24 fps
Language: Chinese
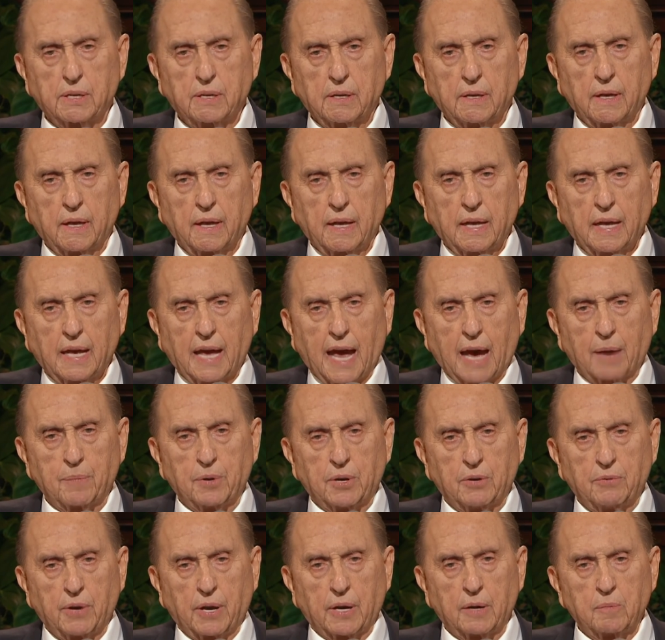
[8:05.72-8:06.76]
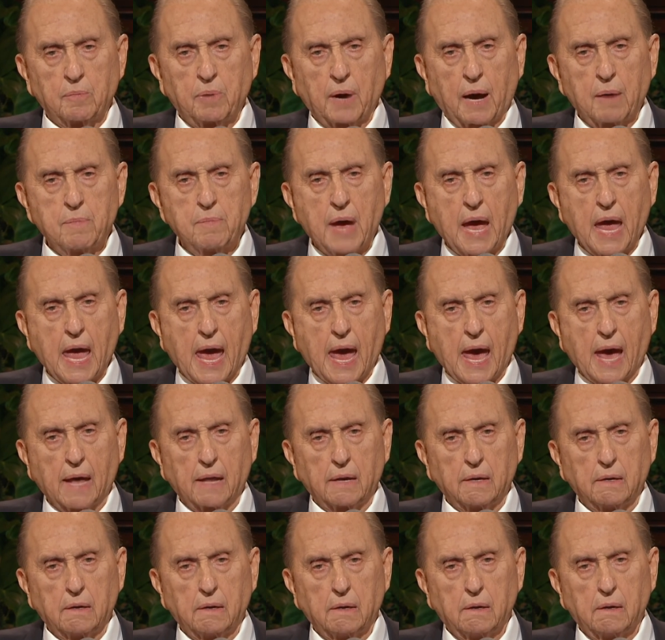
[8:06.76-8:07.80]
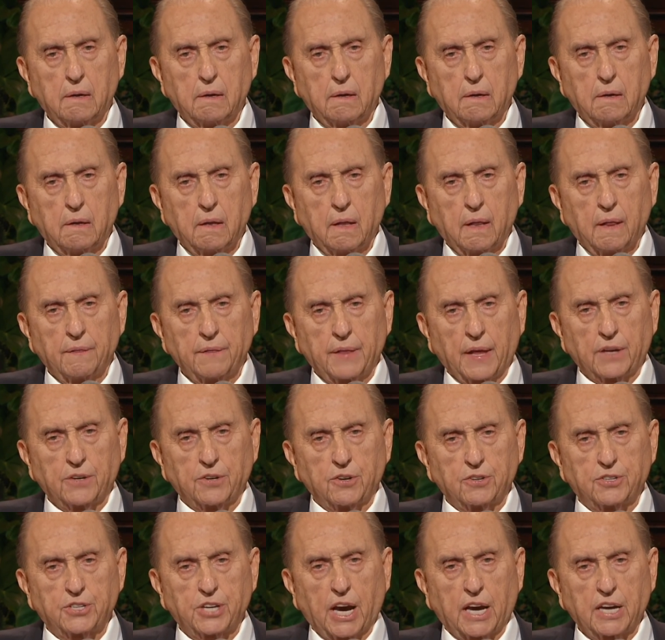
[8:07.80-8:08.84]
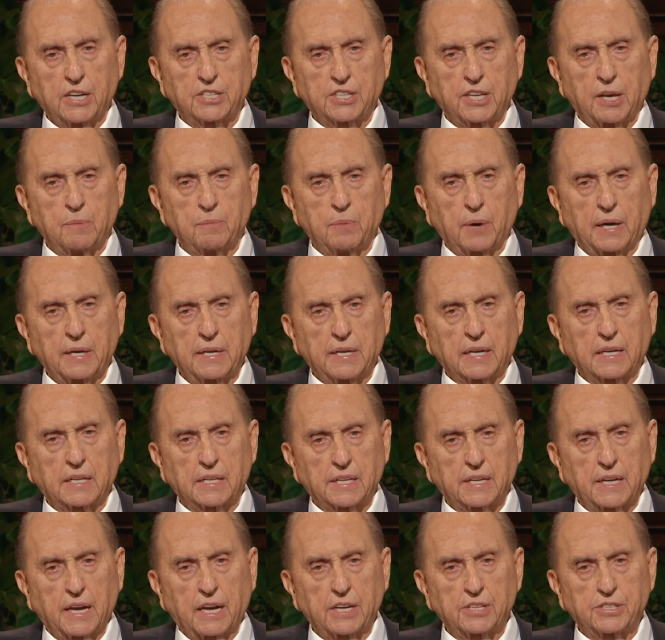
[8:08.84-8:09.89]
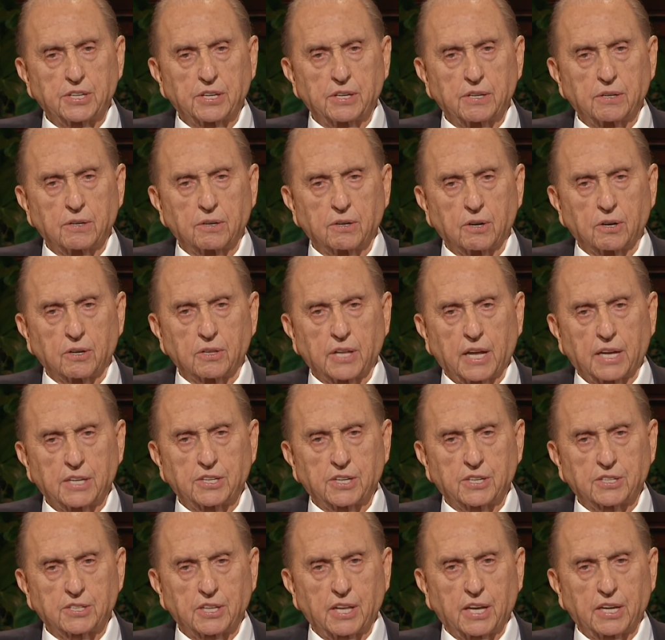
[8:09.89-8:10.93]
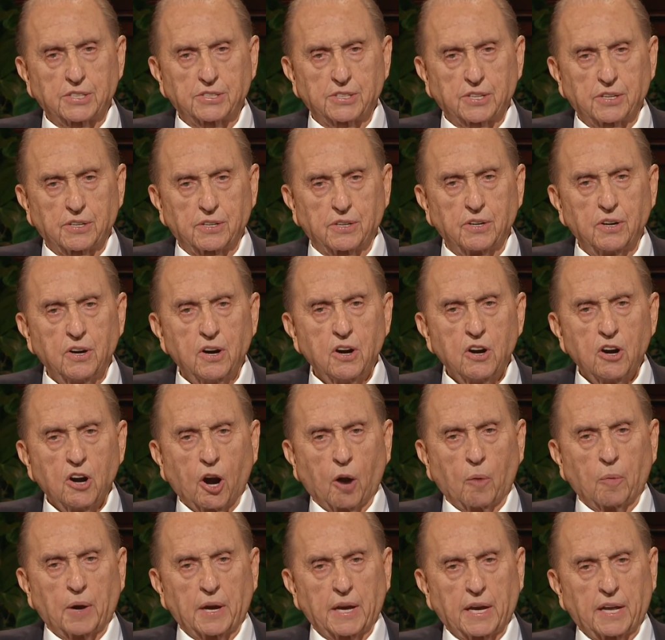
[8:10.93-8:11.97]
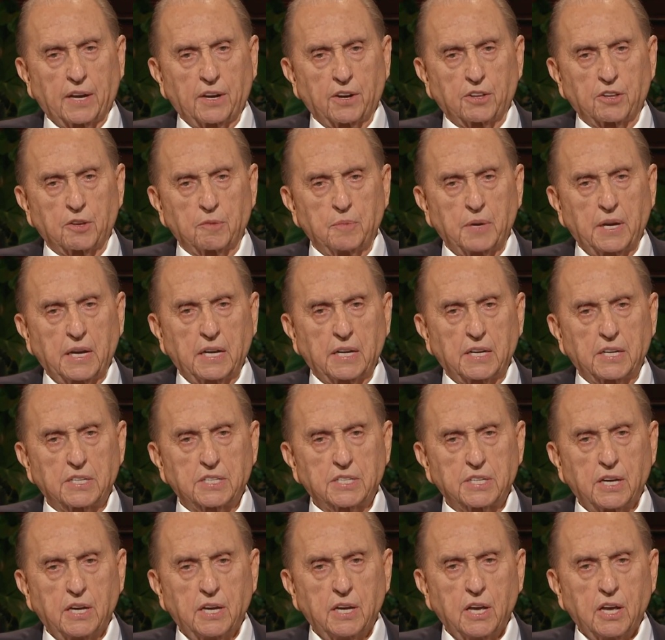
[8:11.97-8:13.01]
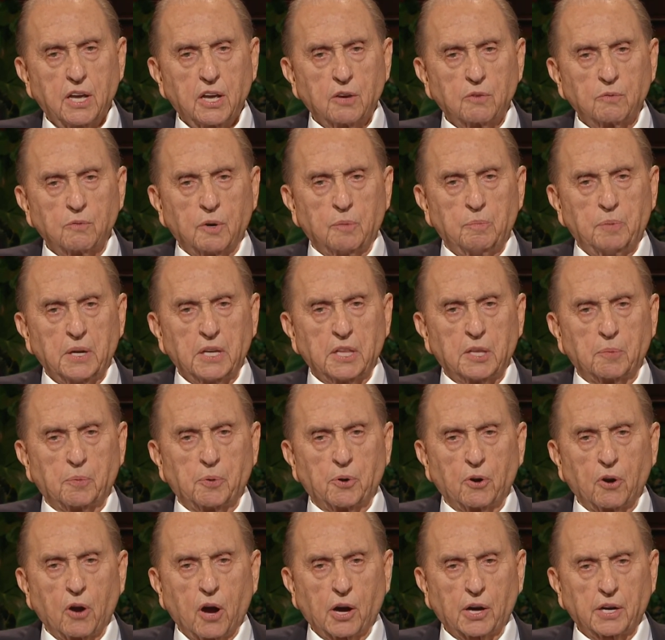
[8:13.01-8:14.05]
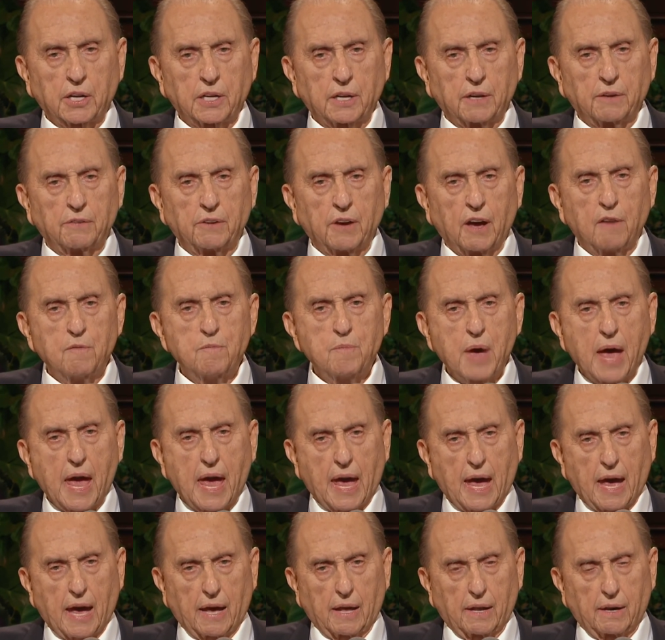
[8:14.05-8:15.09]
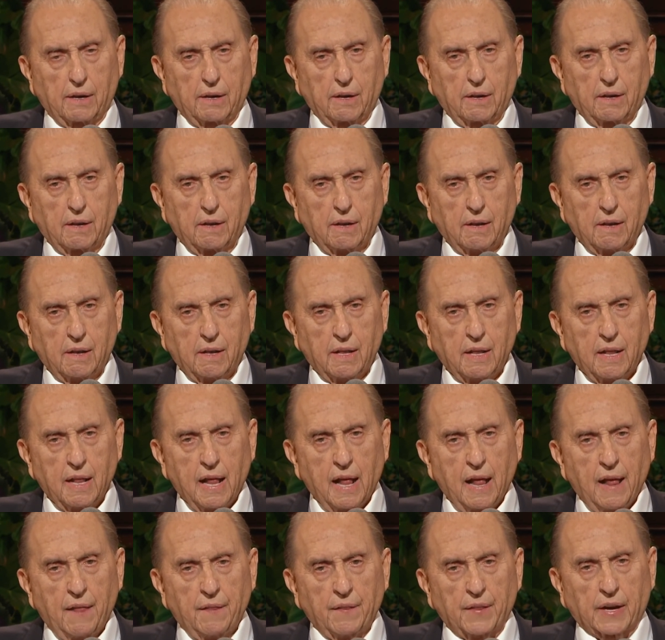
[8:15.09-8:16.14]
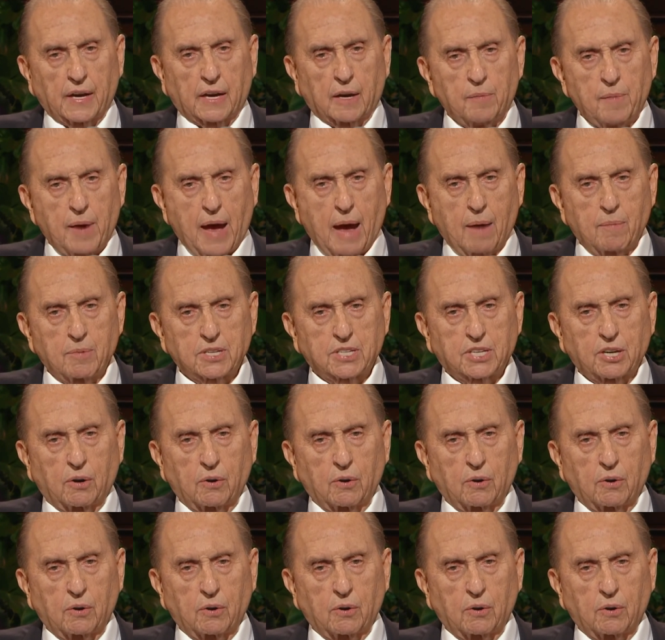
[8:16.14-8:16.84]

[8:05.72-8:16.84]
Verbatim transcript: 假如诫命是人写出来的，人就有权凭一己之好。或立法或任何其他的方式来更改它。